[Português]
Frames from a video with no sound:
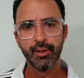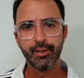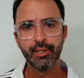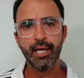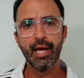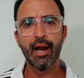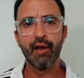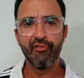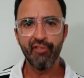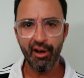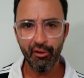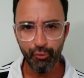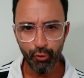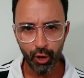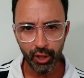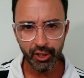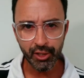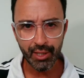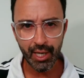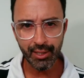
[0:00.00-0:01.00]
Você era a
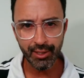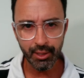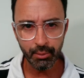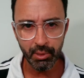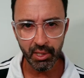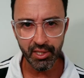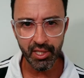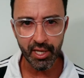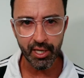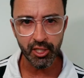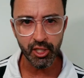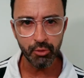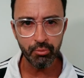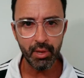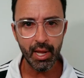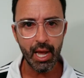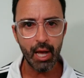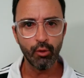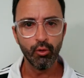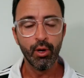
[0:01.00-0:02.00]
favor de trazer bandeira de
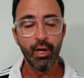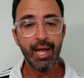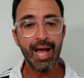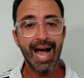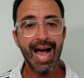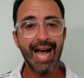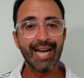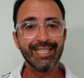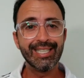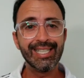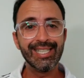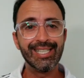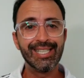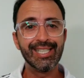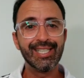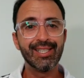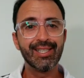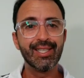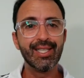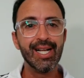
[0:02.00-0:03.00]
Melo? A
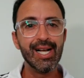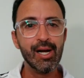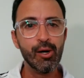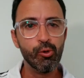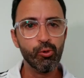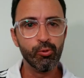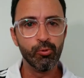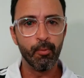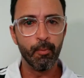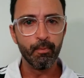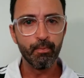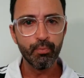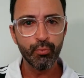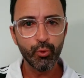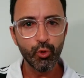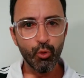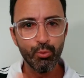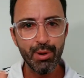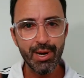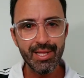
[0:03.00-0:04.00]
gestão
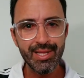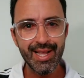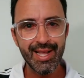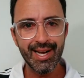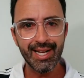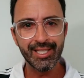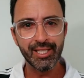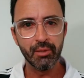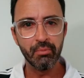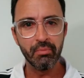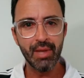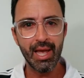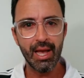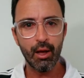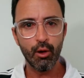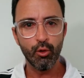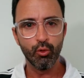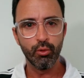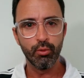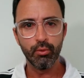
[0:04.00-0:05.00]
do Bandeira de
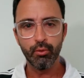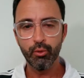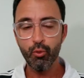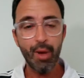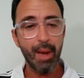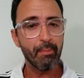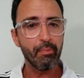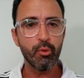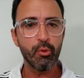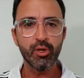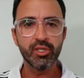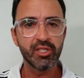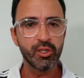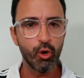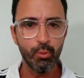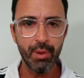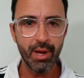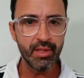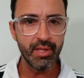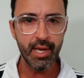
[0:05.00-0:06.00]
Melo não é por ser
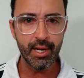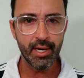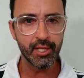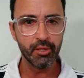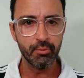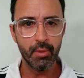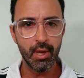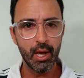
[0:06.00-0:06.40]
o Bandeira de